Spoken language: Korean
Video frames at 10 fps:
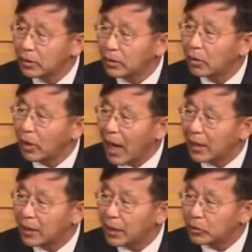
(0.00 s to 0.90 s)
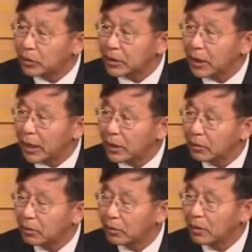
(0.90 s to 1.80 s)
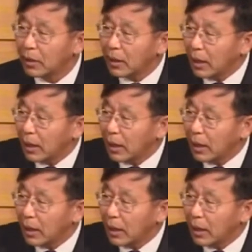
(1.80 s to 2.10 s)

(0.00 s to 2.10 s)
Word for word: 그거 알게 해주신 게 아니고